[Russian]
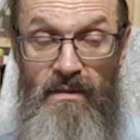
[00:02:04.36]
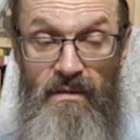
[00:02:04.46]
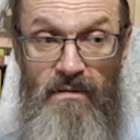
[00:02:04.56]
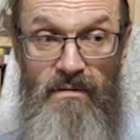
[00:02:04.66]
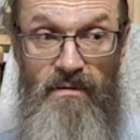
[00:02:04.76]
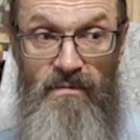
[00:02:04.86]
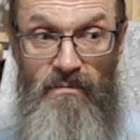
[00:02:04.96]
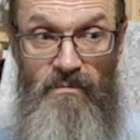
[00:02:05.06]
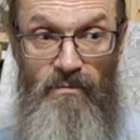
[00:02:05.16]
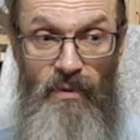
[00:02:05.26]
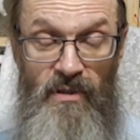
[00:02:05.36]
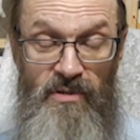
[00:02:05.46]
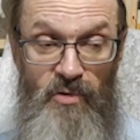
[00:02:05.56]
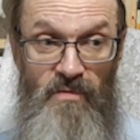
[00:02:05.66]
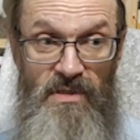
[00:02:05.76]
эм, по
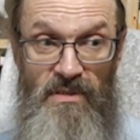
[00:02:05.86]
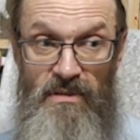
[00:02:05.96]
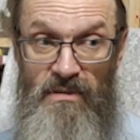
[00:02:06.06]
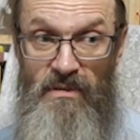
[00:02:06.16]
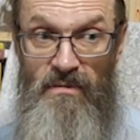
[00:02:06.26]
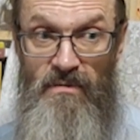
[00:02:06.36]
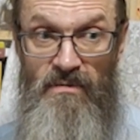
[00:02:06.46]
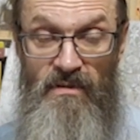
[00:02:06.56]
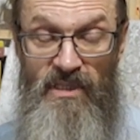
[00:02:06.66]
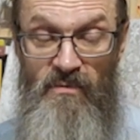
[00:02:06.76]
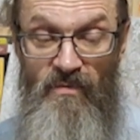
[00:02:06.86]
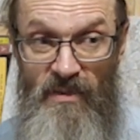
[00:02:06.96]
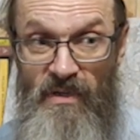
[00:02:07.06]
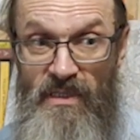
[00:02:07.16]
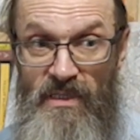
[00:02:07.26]
совести, к тому
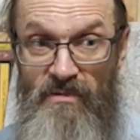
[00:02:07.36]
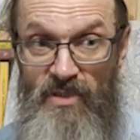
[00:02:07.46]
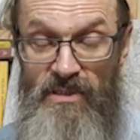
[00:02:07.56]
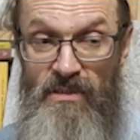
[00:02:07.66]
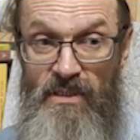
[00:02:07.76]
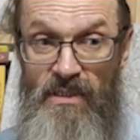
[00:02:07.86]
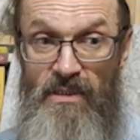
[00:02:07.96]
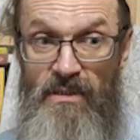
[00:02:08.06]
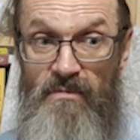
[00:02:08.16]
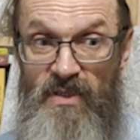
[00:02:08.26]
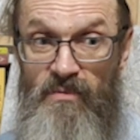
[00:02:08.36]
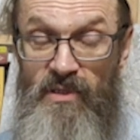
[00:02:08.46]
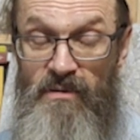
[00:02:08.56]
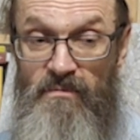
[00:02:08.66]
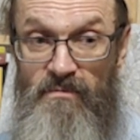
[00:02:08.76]
времени, когда я вышел, мне
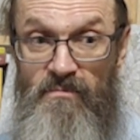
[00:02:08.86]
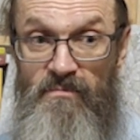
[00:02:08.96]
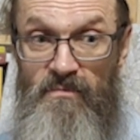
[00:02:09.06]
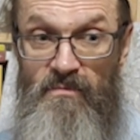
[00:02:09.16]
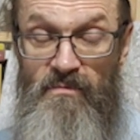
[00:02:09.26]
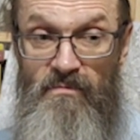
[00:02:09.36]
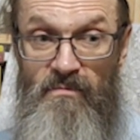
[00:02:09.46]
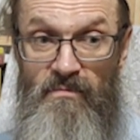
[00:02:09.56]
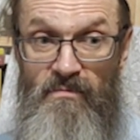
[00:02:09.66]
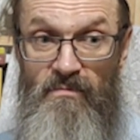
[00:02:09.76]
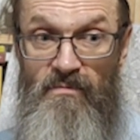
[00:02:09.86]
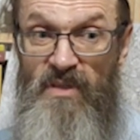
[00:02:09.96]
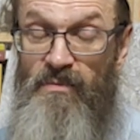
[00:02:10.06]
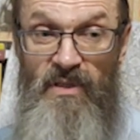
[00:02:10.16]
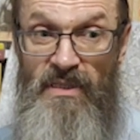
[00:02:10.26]
были,
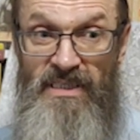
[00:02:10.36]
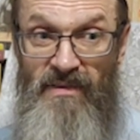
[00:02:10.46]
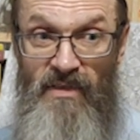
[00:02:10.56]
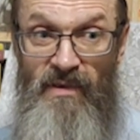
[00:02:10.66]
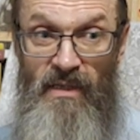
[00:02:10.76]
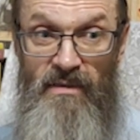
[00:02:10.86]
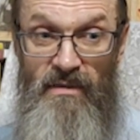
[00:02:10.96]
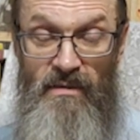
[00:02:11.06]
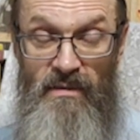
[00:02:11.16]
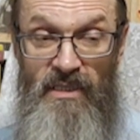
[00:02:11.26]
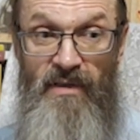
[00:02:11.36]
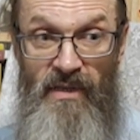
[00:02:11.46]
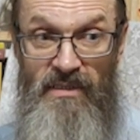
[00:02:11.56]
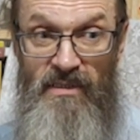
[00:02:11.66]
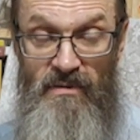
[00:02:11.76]
не было не стане доверять, не
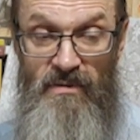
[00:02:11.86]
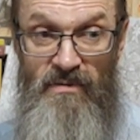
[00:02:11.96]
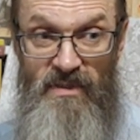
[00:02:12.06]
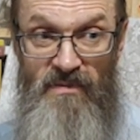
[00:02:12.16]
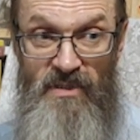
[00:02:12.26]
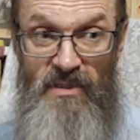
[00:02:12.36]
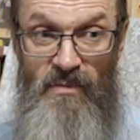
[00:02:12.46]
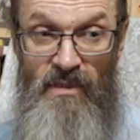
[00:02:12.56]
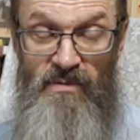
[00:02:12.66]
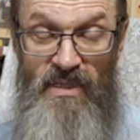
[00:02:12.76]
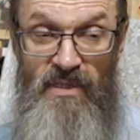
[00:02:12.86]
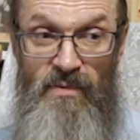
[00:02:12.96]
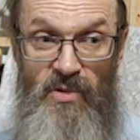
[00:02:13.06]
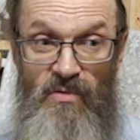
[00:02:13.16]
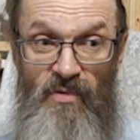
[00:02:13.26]
доверять известно мне
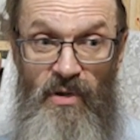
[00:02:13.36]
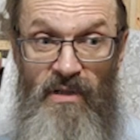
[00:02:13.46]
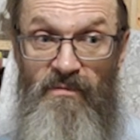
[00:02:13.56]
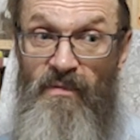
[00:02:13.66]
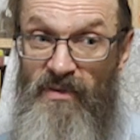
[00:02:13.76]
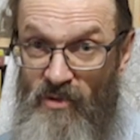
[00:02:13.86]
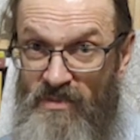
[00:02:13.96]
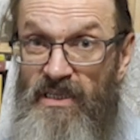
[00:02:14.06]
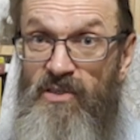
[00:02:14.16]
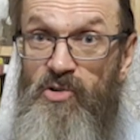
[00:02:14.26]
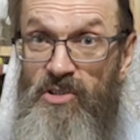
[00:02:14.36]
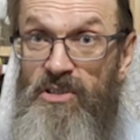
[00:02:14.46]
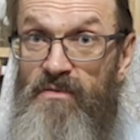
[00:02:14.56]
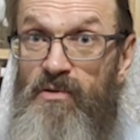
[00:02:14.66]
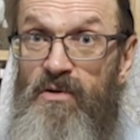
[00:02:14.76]
обстоятельством, что Фаргал в одном деле точно
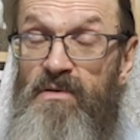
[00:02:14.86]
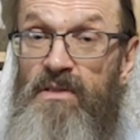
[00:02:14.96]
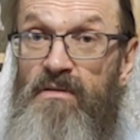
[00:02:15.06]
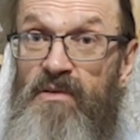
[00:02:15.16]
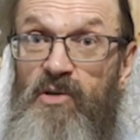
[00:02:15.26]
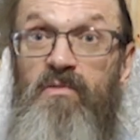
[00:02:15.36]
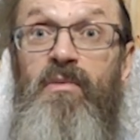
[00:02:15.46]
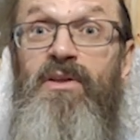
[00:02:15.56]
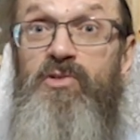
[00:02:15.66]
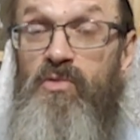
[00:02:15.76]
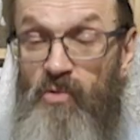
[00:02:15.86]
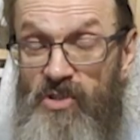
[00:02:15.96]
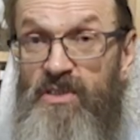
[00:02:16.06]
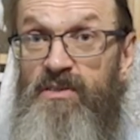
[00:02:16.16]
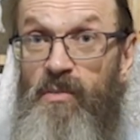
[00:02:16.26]
не виновен, который мы уверен, что он
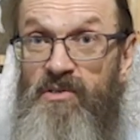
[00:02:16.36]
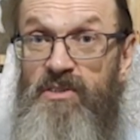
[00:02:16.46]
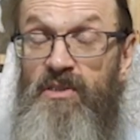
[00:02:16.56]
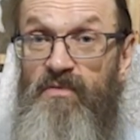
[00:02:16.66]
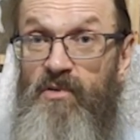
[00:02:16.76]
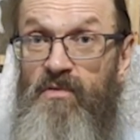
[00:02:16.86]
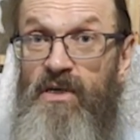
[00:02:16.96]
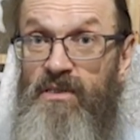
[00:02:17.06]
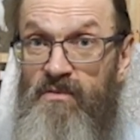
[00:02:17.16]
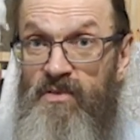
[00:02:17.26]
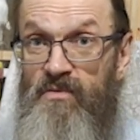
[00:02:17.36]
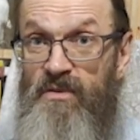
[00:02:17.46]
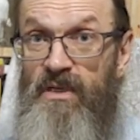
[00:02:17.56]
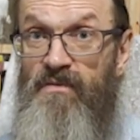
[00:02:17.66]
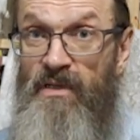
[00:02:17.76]
точно 100% виновен, как нам
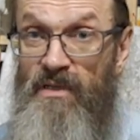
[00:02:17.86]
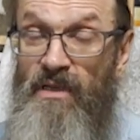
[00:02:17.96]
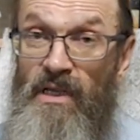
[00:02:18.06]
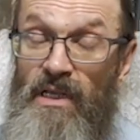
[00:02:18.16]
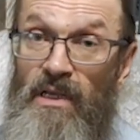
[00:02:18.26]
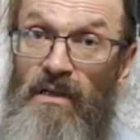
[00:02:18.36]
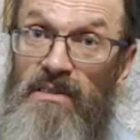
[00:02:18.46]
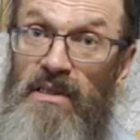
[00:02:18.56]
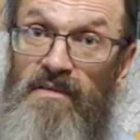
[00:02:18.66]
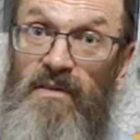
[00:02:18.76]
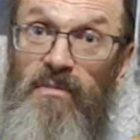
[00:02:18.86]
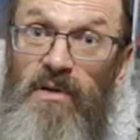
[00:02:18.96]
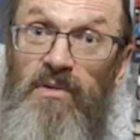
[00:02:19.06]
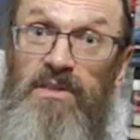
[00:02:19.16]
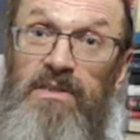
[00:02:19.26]
сегодня говорили в Следственном
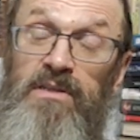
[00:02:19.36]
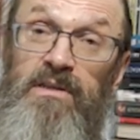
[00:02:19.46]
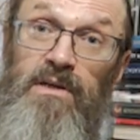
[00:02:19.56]
комитете.